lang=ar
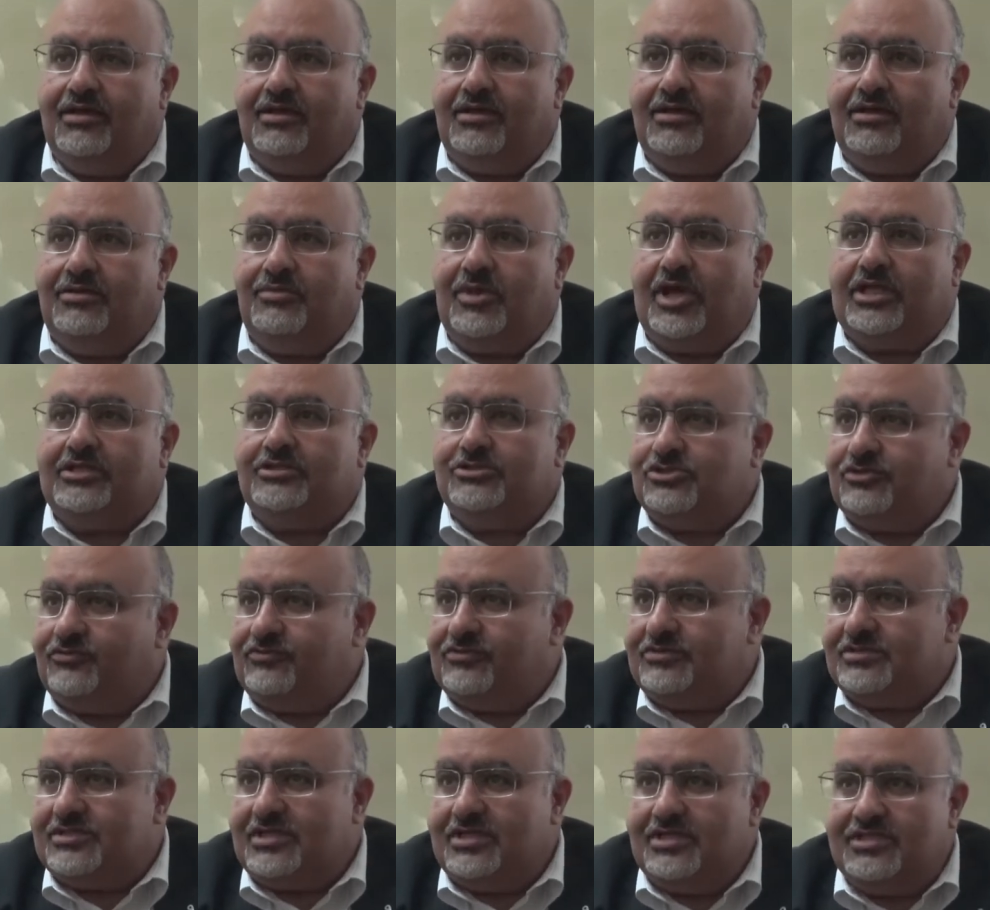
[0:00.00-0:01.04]
آه، بعض
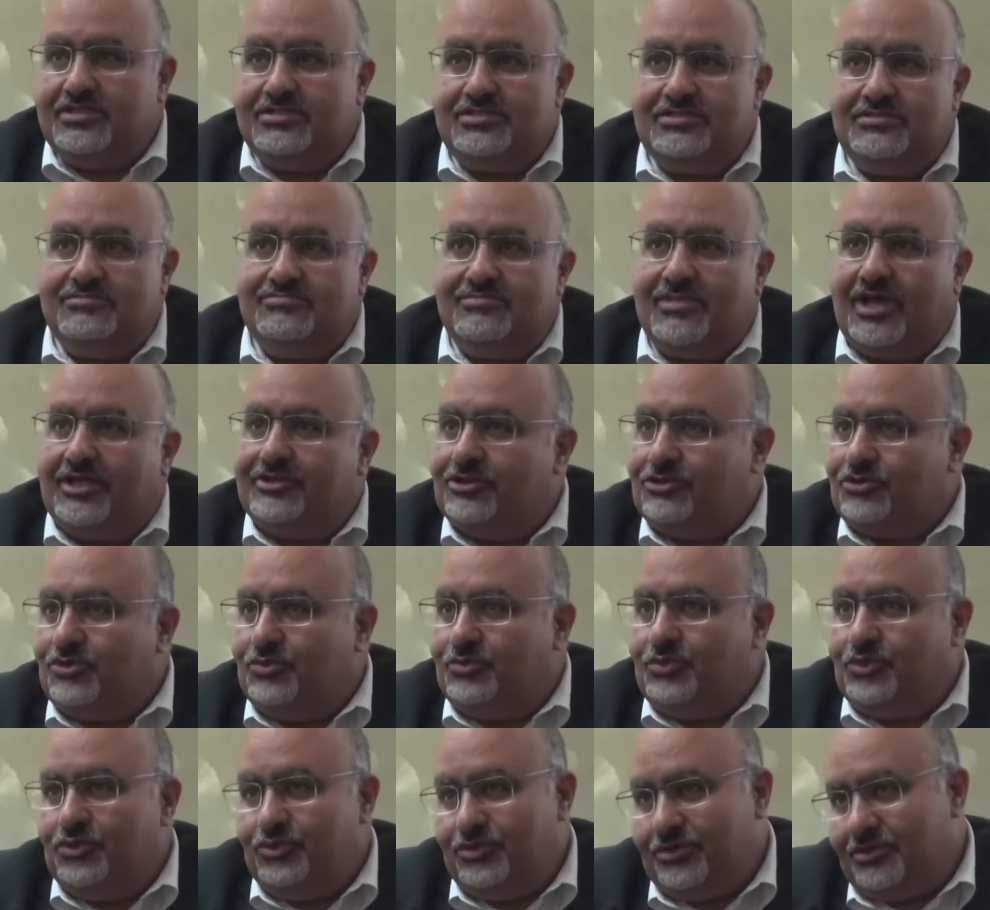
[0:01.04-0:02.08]
السوفت سكيلز بعض
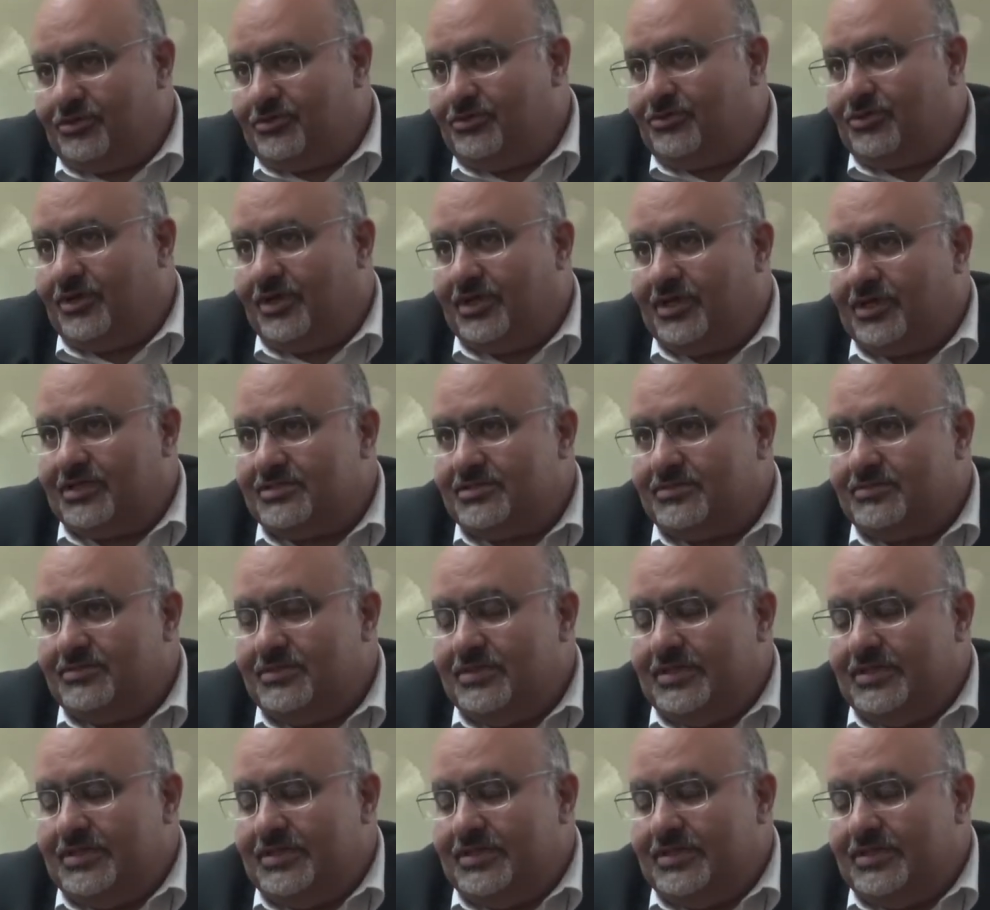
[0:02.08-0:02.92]
الكمبيوتر وهكذا